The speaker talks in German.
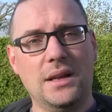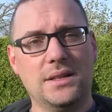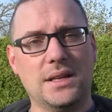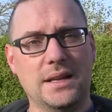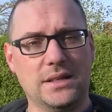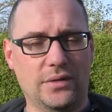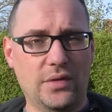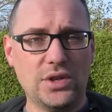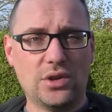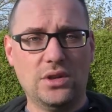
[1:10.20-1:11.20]
Das heißt, auf
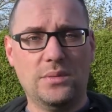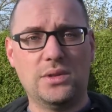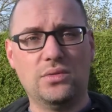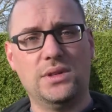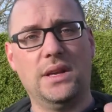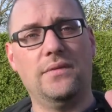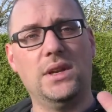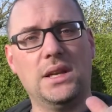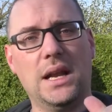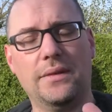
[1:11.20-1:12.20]
Twitch könnt ihr mir zusehen, wie
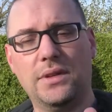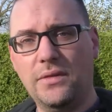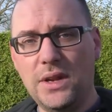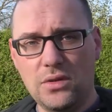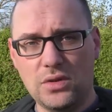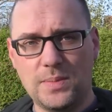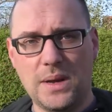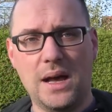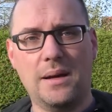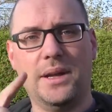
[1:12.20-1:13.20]
ich live die Videos
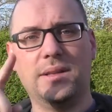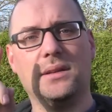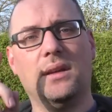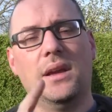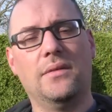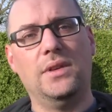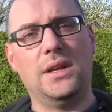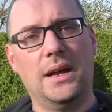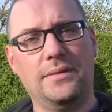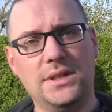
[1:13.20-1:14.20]
bearbeite, wie
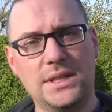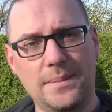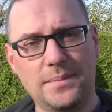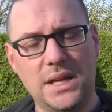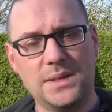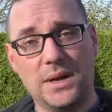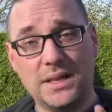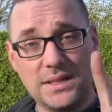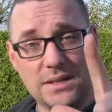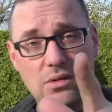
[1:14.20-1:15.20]
ich live die Thumbnails mache.
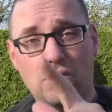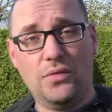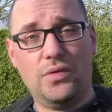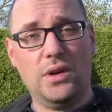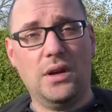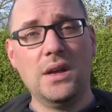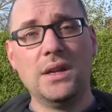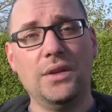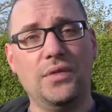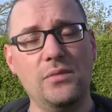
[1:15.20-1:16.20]
Das ist auch gut für
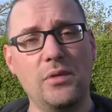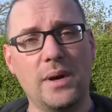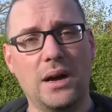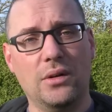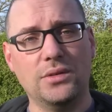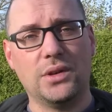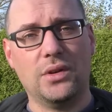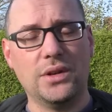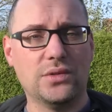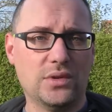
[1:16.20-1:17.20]
die Filmemacher unter
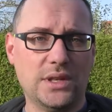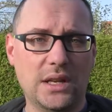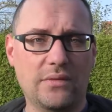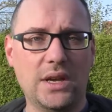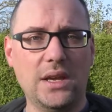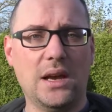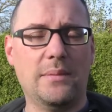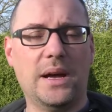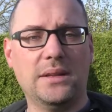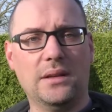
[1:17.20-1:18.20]
euch. So seht ihr, wie ich
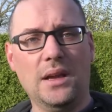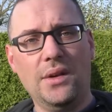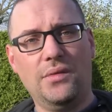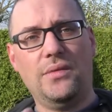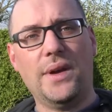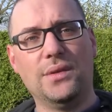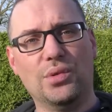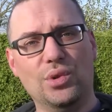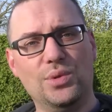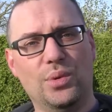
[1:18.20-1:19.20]
arbeite, wie werden
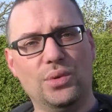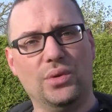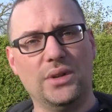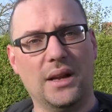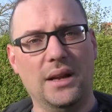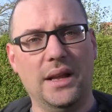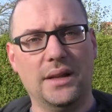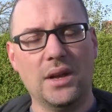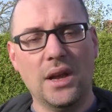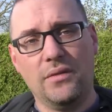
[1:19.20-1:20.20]
Tonspuren drunter gelegt,
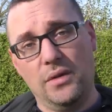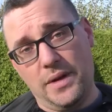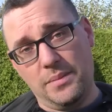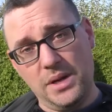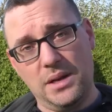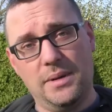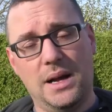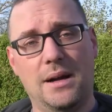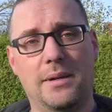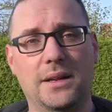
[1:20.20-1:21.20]
wie werden Bilder
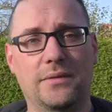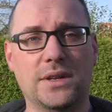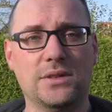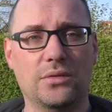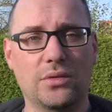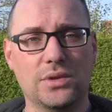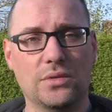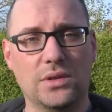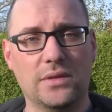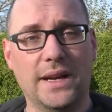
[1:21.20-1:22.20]
bearbeitet, welche Größen
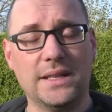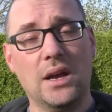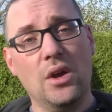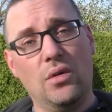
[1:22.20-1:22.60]
und so weiter.